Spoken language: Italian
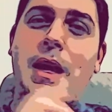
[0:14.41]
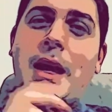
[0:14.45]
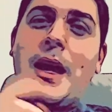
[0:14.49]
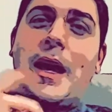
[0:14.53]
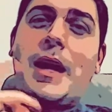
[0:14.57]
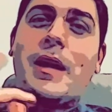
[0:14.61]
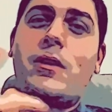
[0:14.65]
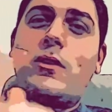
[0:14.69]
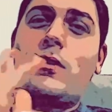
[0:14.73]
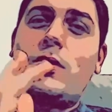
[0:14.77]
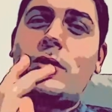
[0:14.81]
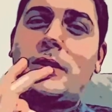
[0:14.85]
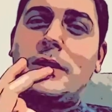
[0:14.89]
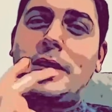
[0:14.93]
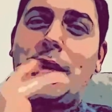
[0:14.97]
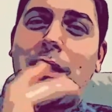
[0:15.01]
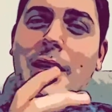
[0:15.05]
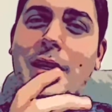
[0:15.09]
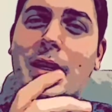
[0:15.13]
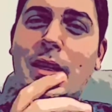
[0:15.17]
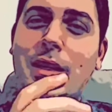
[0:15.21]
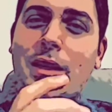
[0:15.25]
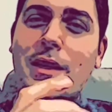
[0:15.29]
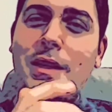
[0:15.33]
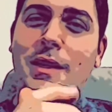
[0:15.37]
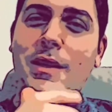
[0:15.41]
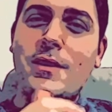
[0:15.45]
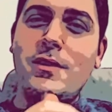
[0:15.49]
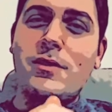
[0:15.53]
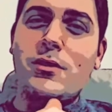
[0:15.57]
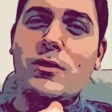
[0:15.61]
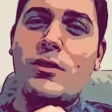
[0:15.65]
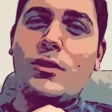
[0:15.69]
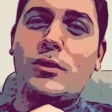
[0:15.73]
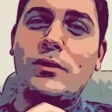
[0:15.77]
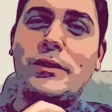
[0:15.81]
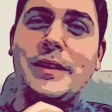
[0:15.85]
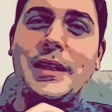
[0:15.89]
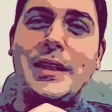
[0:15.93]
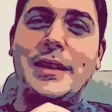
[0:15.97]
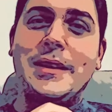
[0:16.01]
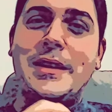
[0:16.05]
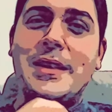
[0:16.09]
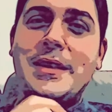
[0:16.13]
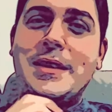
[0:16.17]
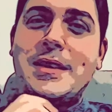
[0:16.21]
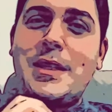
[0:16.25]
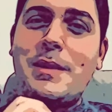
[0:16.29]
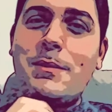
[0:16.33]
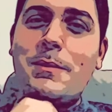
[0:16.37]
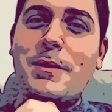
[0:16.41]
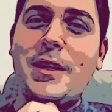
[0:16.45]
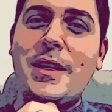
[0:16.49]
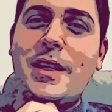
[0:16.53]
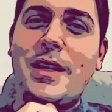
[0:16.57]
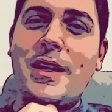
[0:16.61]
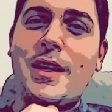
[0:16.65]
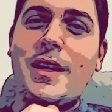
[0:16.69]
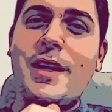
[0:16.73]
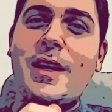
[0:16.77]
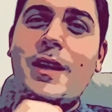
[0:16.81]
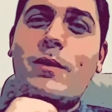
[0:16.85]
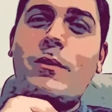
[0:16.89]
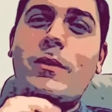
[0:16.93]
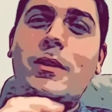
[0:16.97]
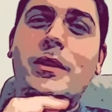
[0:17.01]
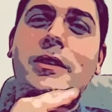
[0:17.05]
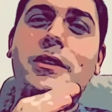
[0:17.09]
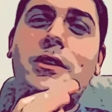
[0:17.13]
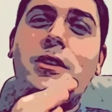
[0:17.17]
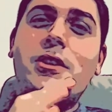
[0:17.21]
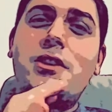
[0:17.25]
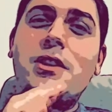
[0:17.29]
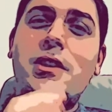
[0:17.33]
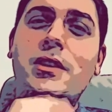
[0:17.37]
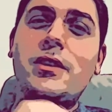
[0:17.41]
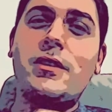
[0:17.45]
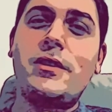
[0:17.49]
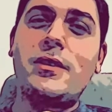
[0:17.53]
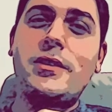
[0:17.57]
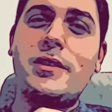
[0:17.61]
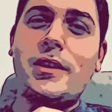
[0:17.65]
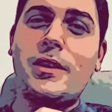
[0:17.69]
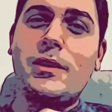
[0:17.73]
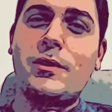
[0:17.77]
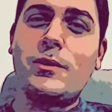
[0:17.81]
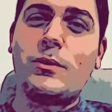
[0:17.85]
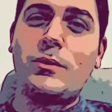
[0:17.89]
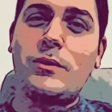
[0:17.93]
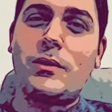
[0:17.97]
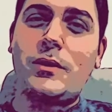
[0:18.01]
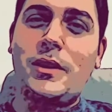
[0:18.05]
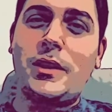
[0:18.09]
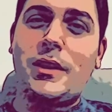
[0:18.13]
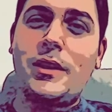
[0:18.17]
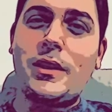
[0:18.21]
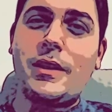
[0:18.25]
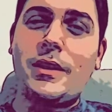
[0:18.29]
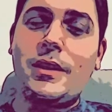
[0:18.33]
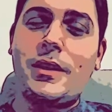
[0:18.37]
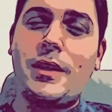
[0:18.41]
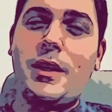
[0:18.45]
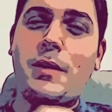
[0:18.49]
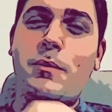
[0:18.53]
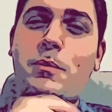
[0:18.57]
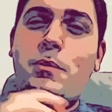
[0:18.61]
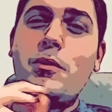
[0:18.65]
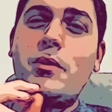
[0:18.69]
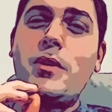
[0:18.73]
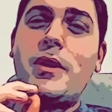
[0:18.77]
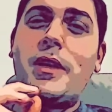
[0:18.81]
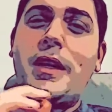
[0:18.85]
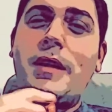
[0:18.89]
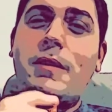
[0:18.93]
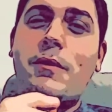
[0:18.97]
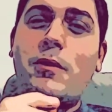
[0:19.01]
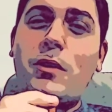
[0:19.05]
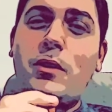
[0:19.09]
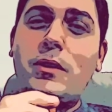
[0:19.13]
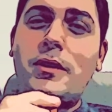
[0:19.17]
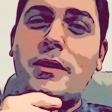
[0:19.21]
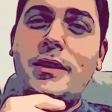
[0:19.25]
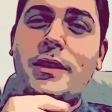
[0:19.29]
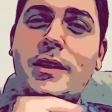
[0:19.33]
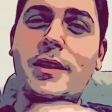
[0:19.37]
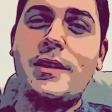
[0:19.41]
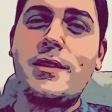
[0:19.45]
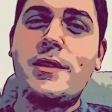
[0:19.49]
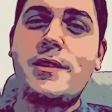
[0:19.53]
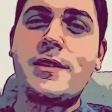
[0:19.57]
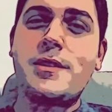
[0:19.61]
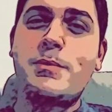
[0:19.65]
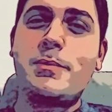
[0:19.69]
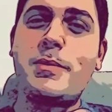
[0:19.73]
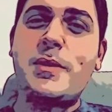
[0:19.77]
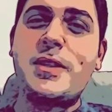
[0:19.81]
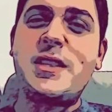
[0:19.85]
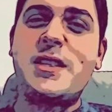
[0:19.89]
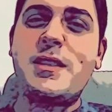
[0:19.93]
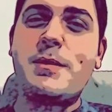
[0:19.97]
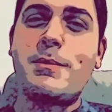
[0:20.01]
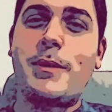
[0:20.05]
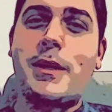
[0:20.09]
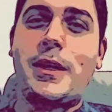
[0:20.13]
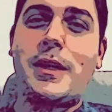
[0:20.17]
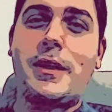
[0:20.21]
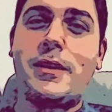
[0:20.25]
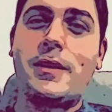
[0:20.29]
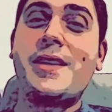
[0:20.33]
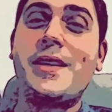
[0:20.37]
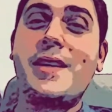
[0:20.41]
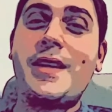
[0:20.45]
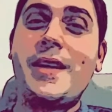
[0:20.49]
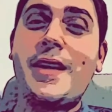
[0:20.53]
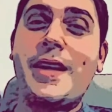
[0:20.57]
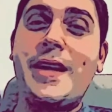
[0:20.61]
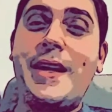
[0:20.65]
A contarli sono 86.400 secondi, il più delle volte spesi male.